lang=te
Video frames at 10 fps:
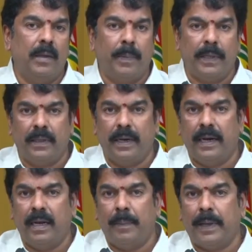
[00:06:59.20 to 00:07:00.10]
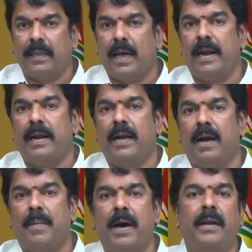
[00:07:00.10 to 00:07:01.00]
ఈ పెద్దిరెడ్డి
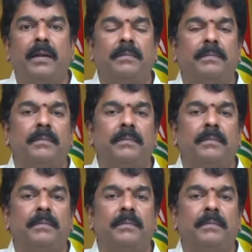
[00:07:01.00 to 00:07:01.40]
పెద్దారెడ్డిగా మారి